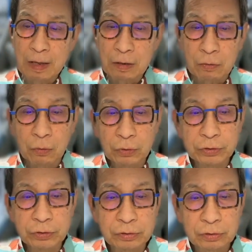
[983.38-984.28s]
こうい
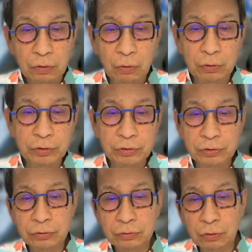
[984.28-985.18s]
う交流
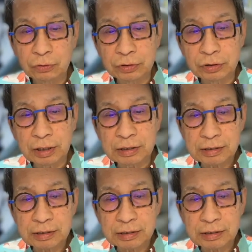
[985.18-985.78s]
を続けさ